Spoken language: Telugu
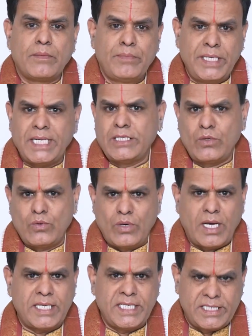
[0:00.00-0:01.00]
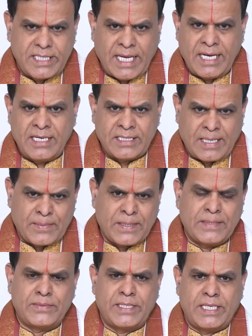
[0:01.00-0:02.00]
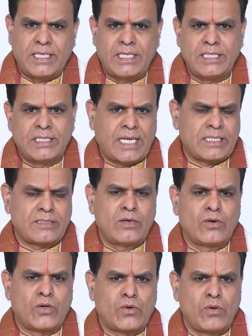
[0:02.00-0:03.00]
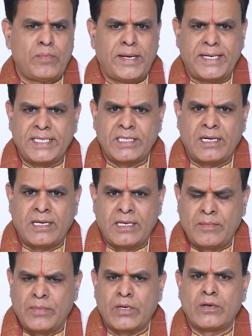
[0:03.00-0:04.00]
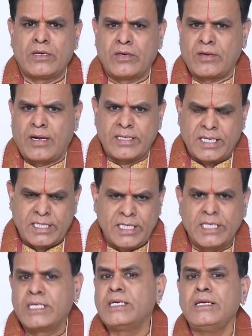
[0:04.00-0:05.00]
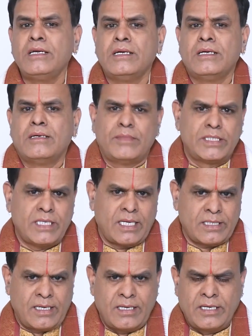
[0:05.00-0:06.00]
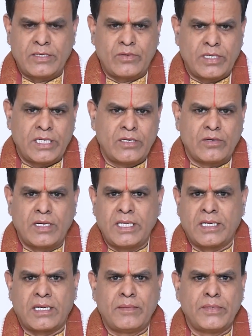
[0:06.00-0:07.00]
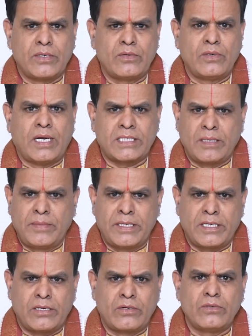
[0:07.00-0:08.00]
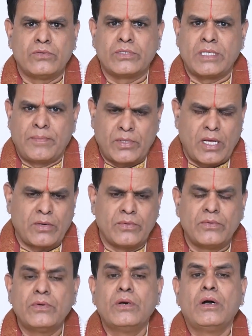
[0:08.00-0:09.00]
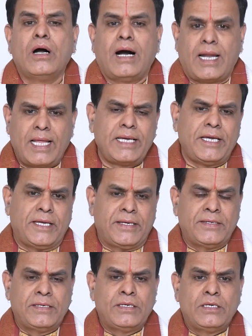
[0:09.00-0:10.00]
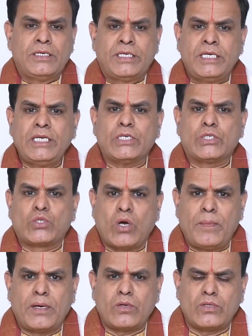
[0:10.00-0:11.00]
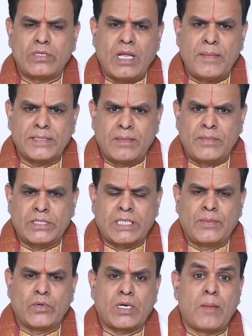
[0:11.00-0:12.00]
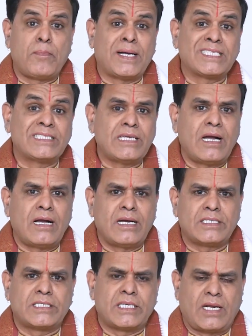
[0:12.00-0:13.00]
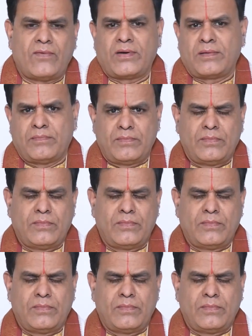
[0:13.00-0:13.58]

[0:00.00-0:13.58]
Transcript: మీరందరూ కూడా ఈ ఛానల్ని సబ్స్క్రైబ్ చేయండి జాతకం కొరకు పైన ఇచ్చిన నెంబర్లో నన్ను కాంటాక్ట్ చేయండి మీ జాతకాలని కూడా నేను క్లియర్గా మీకు అర్థమయ్యేటట్టు చెప్తాను అలాగే ఈ నామ సంవత్సరం యొక్క పంచాంగ శ్రవణం